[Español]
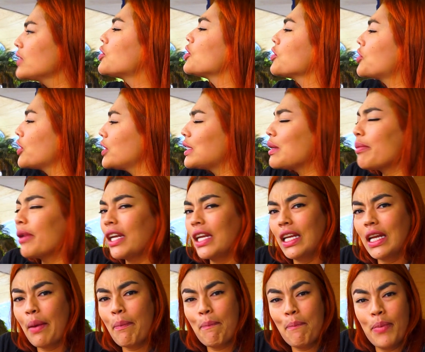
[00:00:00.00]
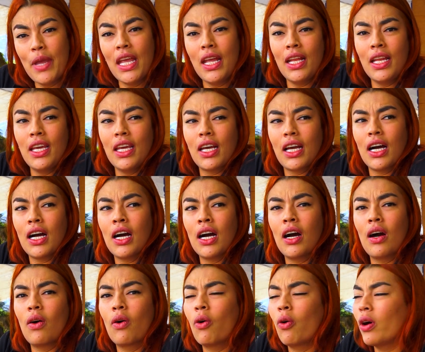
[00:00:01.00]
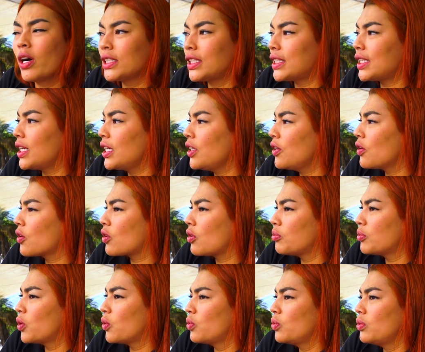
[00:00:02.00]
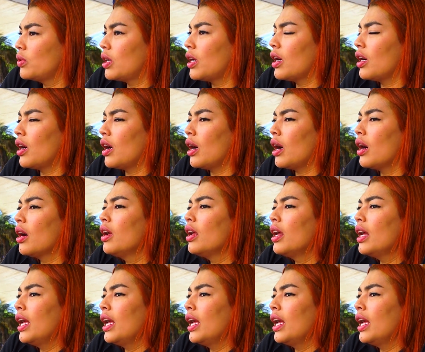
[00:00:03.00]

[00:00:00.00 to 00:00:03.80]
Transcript: hecho entonces de manera empírica o has tenido como una,